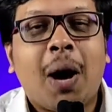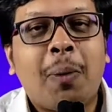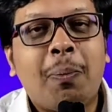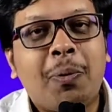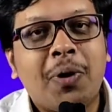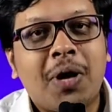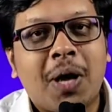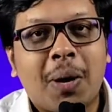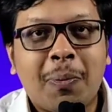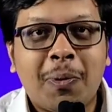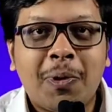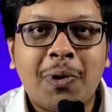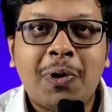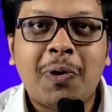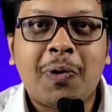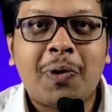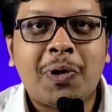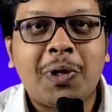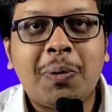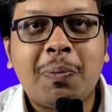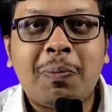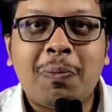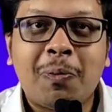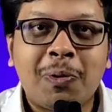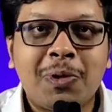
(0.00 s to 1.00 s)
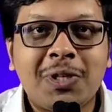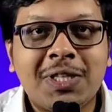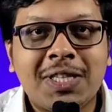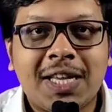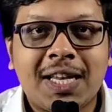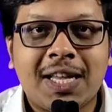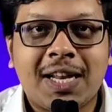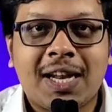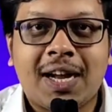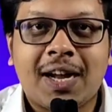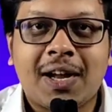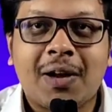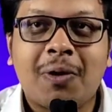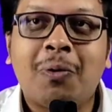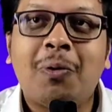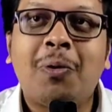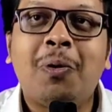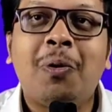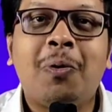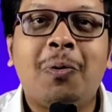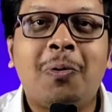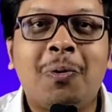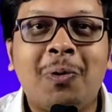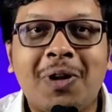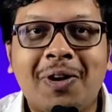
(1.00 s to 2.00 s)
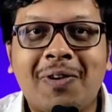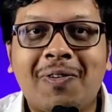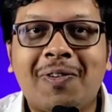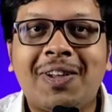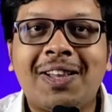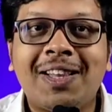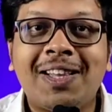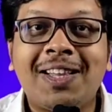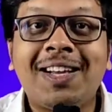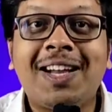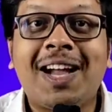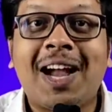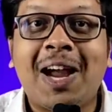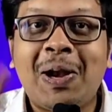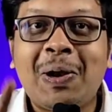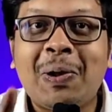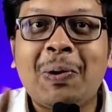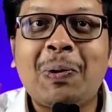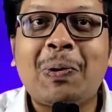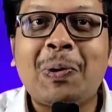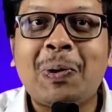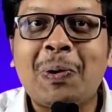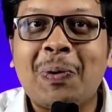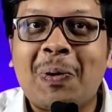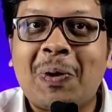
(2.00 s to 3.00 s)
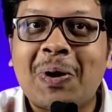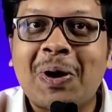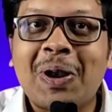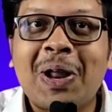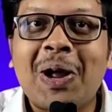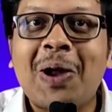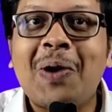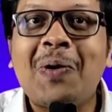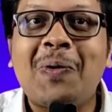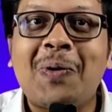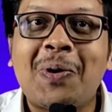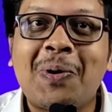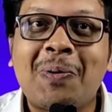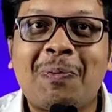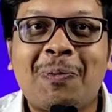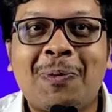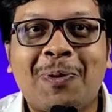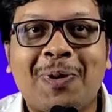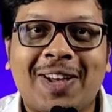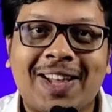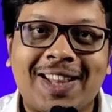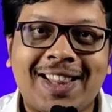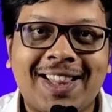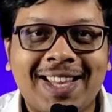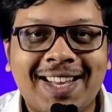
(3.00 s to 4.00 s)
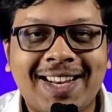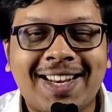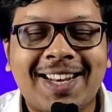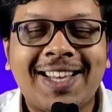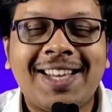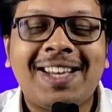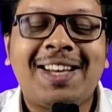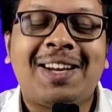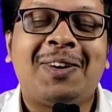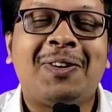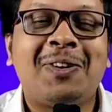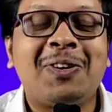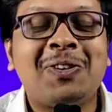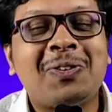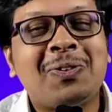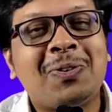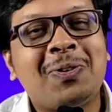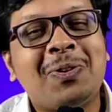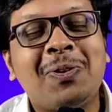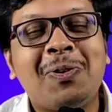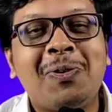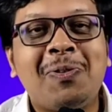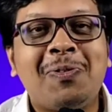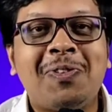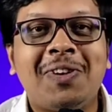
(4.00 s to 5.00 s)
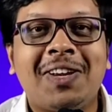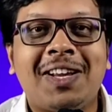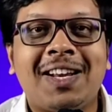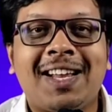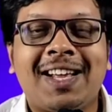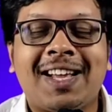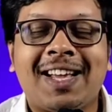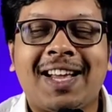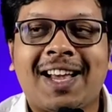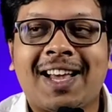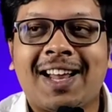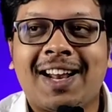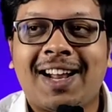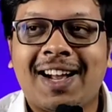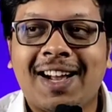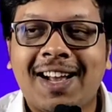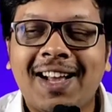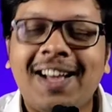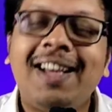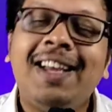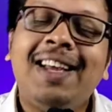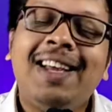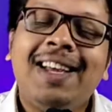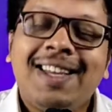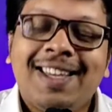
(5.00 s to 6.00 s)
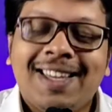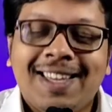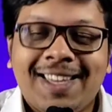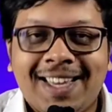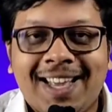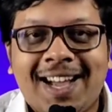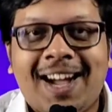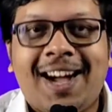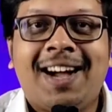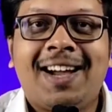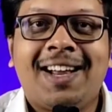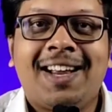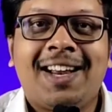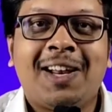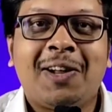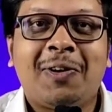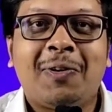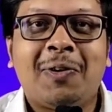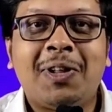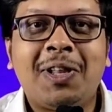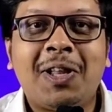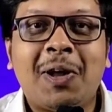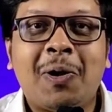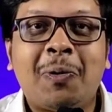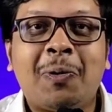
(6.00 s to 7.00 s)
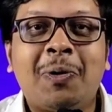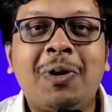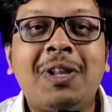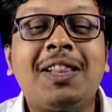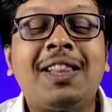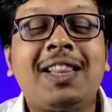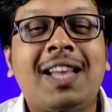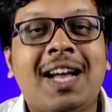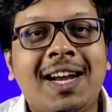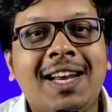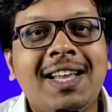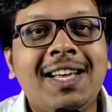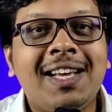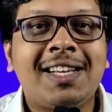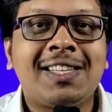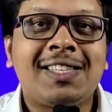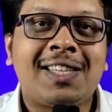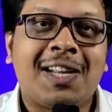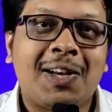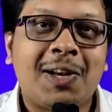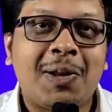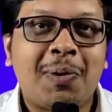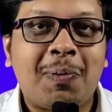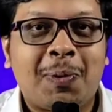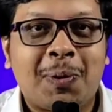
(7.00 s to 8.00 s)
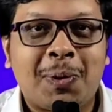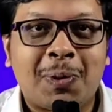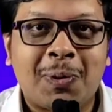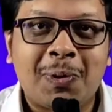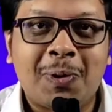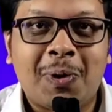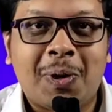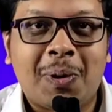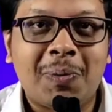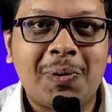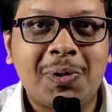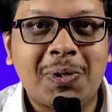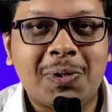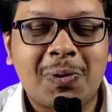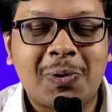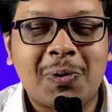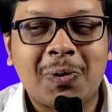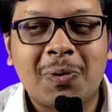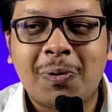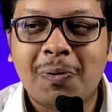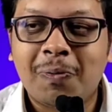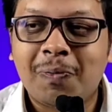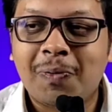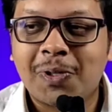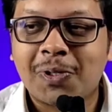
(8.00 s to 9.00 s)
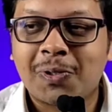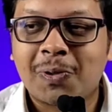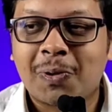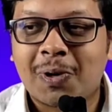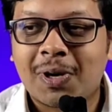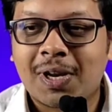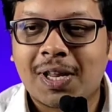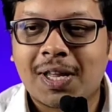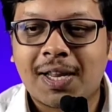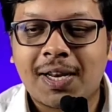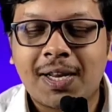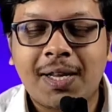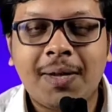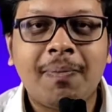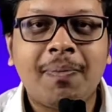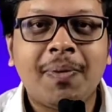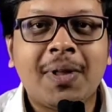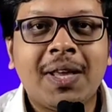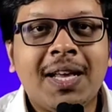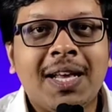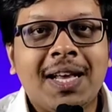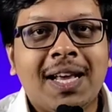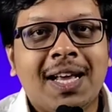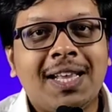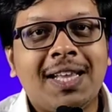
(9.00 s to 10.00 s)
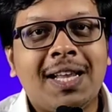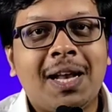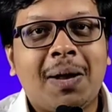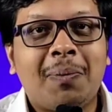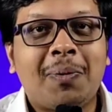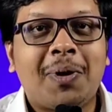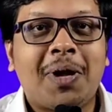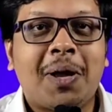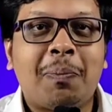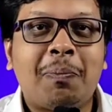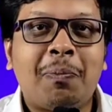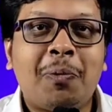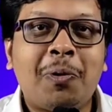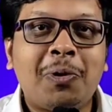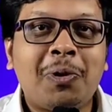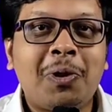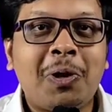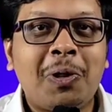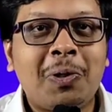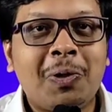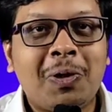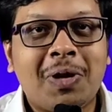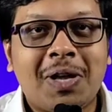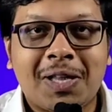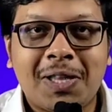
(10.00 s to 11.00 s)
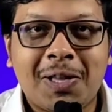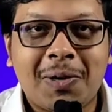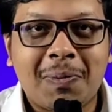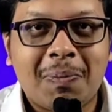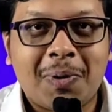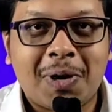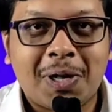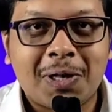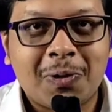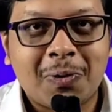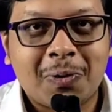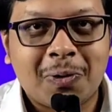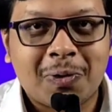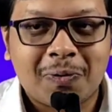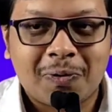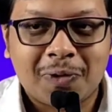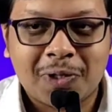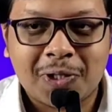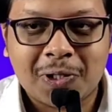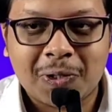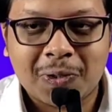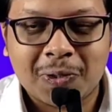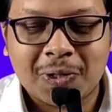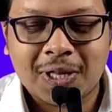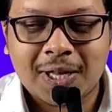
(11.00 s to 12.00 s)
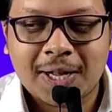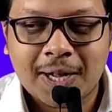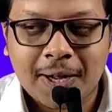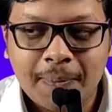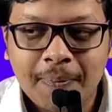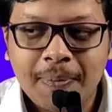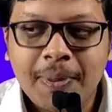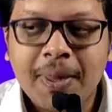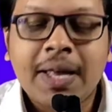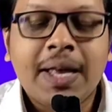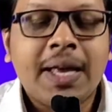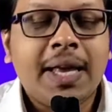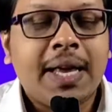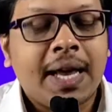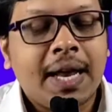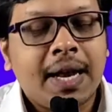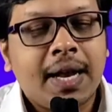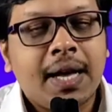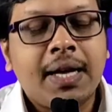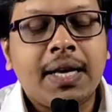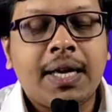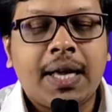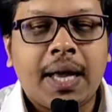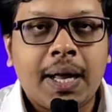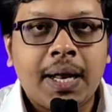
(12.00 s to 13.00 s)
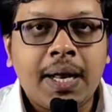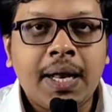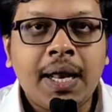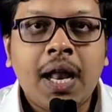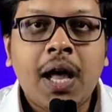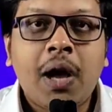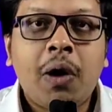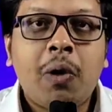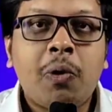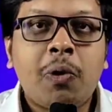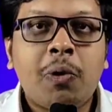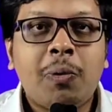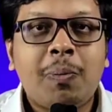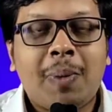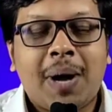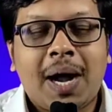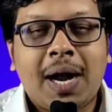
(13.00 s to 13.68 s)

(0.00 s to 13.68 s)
அப்போ எமோட்டோ வந்து புரிஞ்சுக்கிறாங்க ஓ உனக்கு வந்து கைடோ கூட ஒன்றான ஒன்று போனால் அதுதானே அப்படின்னு சொல்லிட்டு லூஃபி கிட்டே கேட்குறாங்க யா எனக்கு வந்து அவங்க கூட தனியாக சண்டை போடணும் அப்படின்னு சொல்லிட்டு லூஃபி சொல்கிறாரு இது நம்ம எப்போத்துலேருந்து எதிர்பார்த்த ஒரு விஷயந்தான் ஏன்னா எல்லா ஒரு